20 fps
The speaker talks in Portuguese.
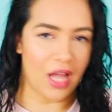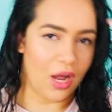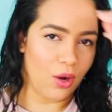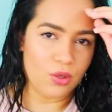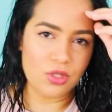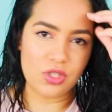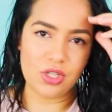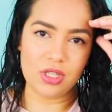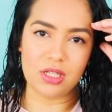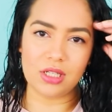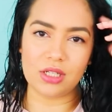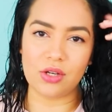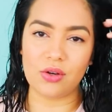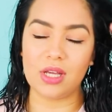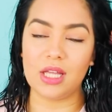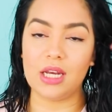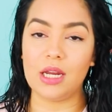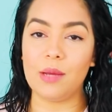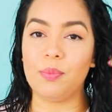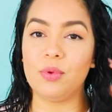da rotina que eu
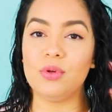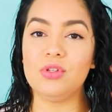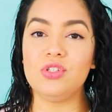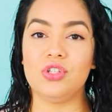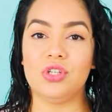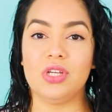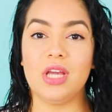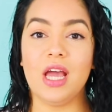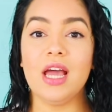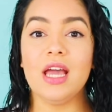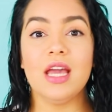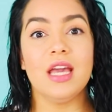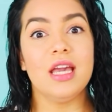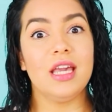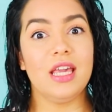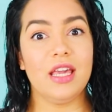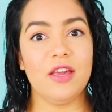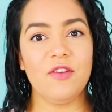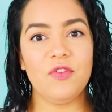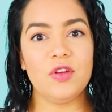queria pro dia
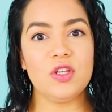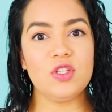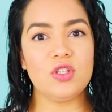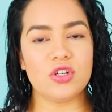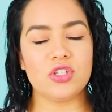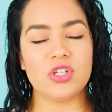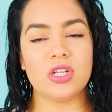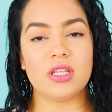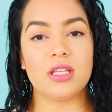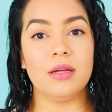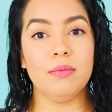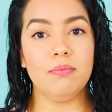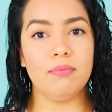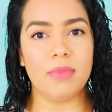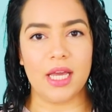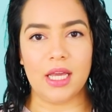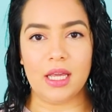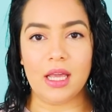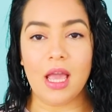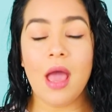e fiz hoje
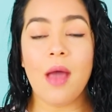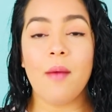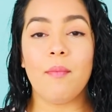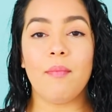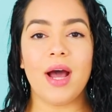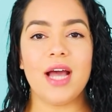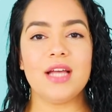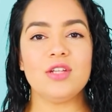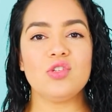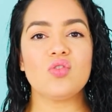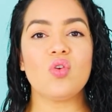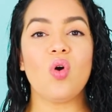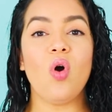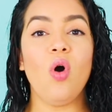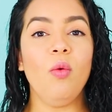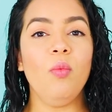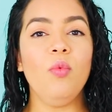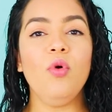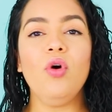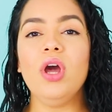também. Mas
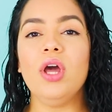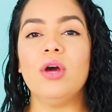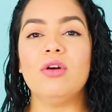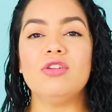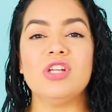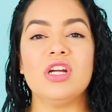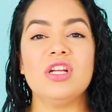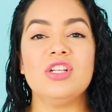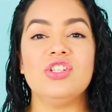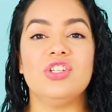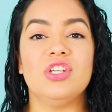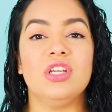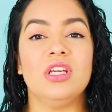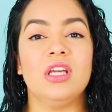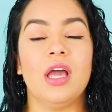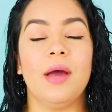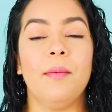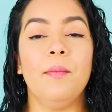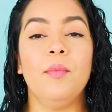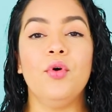como eu já
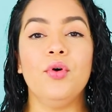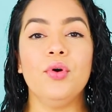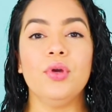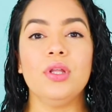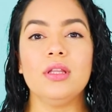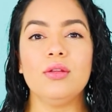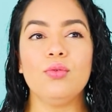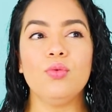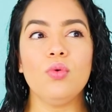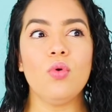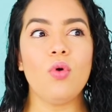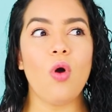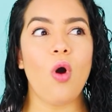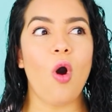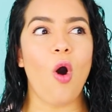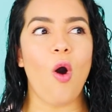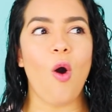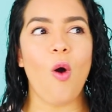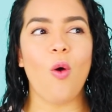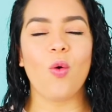tinha muito
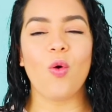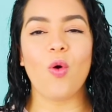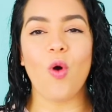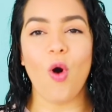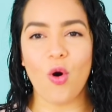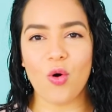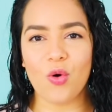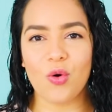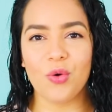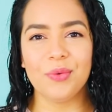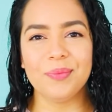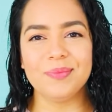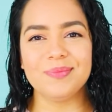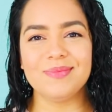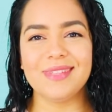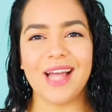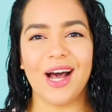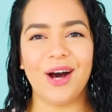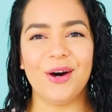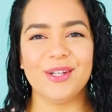coco
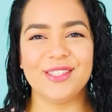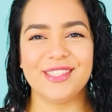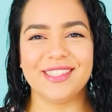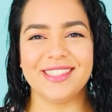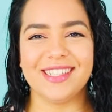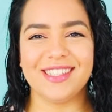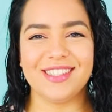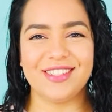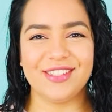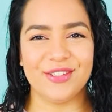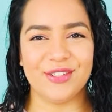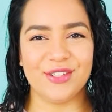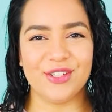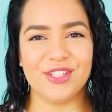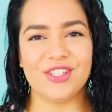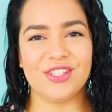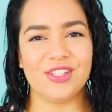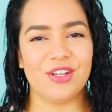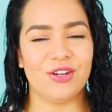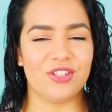na rotina de
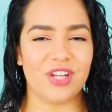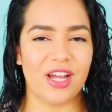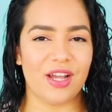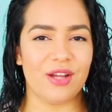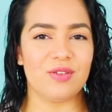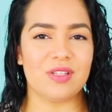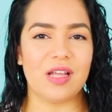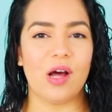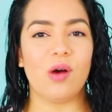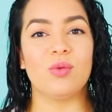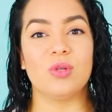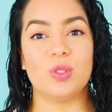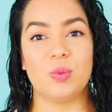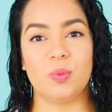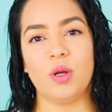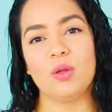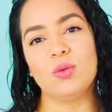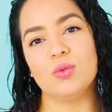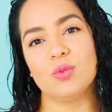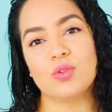hoje, eu já ia usar alguns
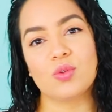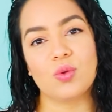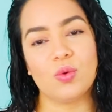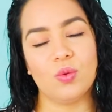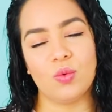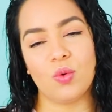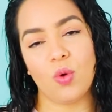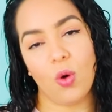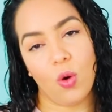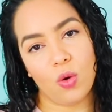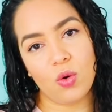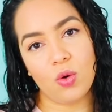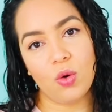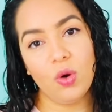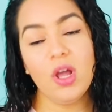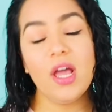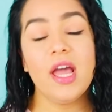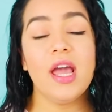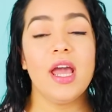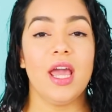produtos com
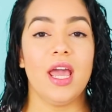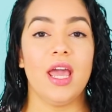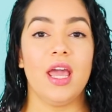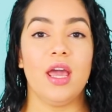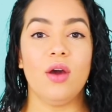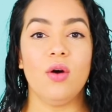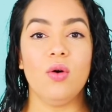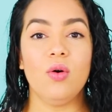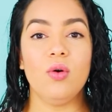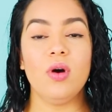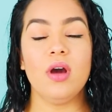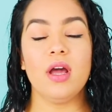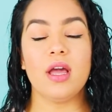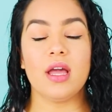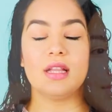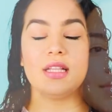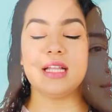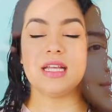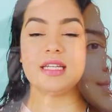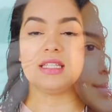coco, eu
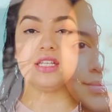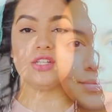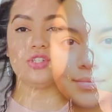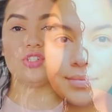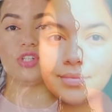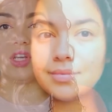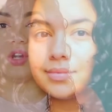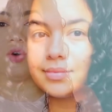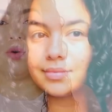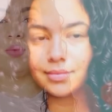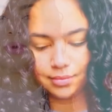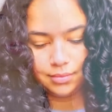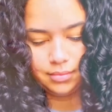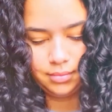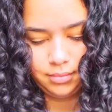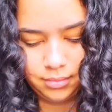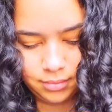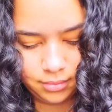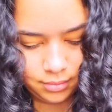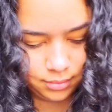decidi
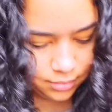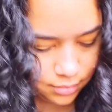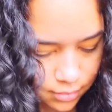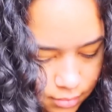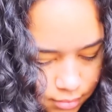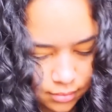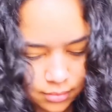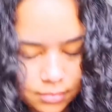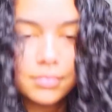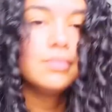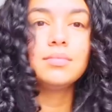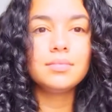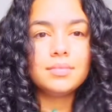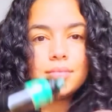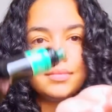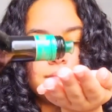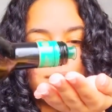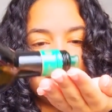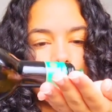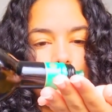umectar o meu cabelo
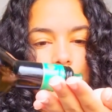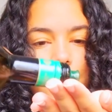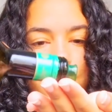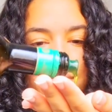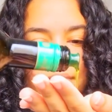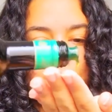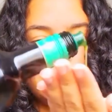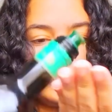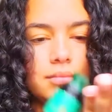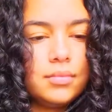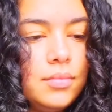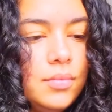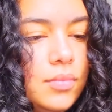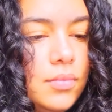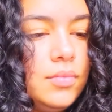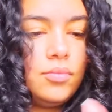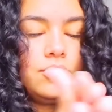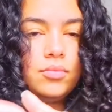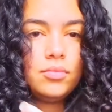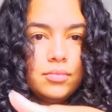com azeite
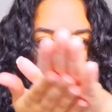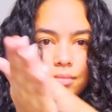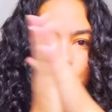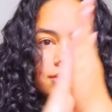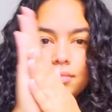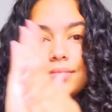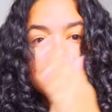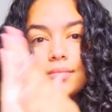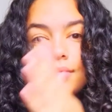de oliva